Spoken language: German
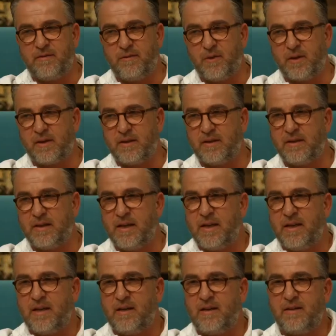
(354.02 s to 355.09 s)
wirklich
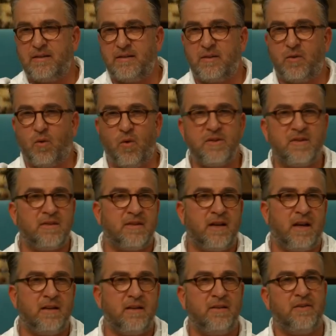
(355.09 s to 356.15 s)
große
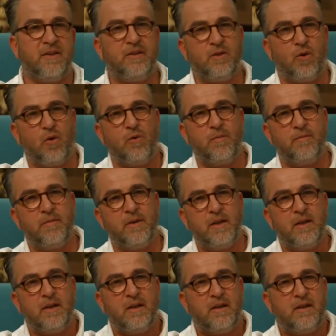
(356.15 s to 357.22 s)
Sachen, The Dome,
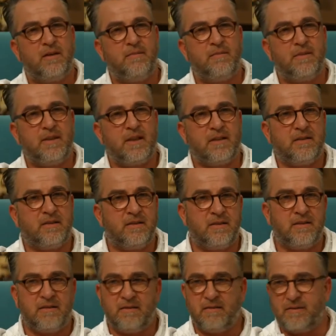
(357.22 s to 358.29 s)
ähm, ich
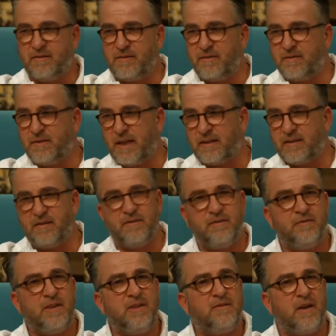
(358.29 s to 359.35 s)
hatte, wir hatten
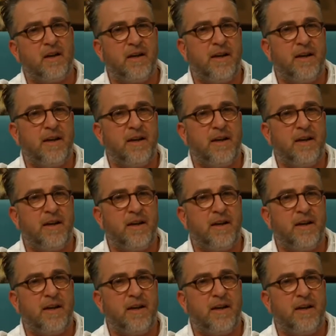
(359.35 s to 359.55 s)
Viva,